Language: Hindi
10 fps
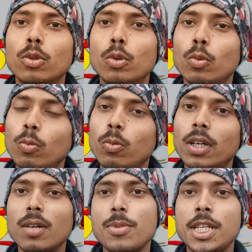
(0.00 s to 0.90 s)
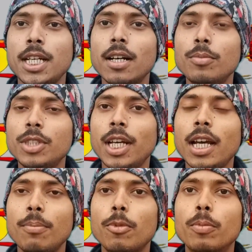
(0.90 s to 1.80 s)
तो कम से कम जो
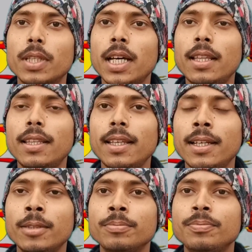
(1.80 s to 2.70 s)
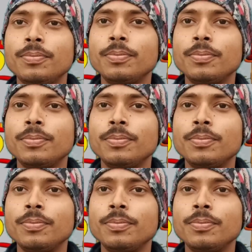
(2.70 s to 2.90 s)
है आपको बता देते हैं